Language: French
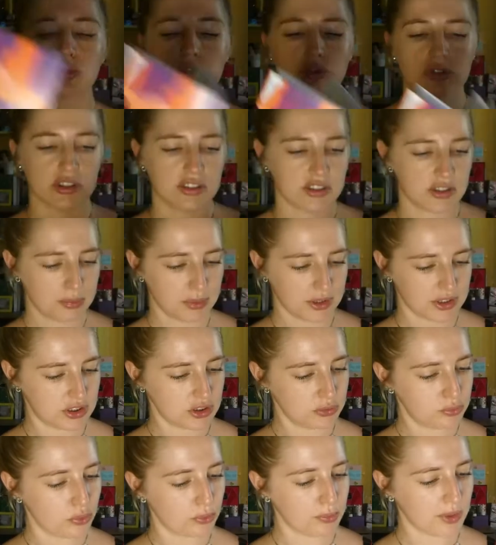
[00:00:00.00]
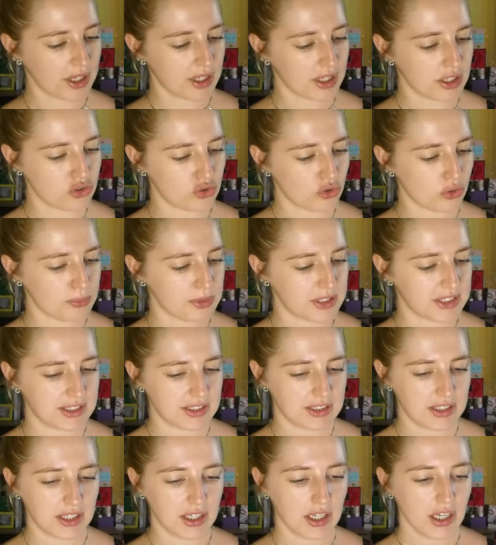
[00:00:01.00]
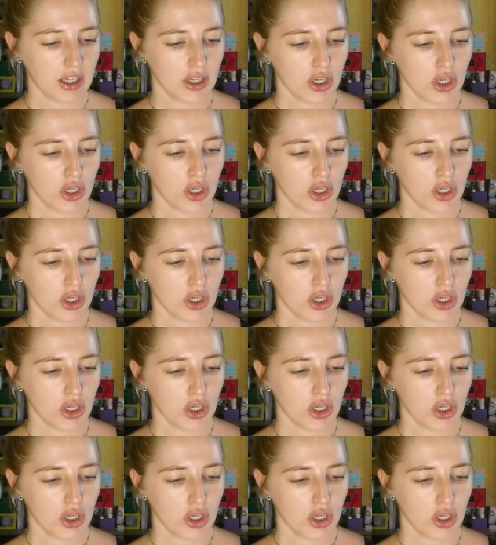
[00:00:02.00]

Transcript: ça, c'est assez pratique pour marquer genre mes idées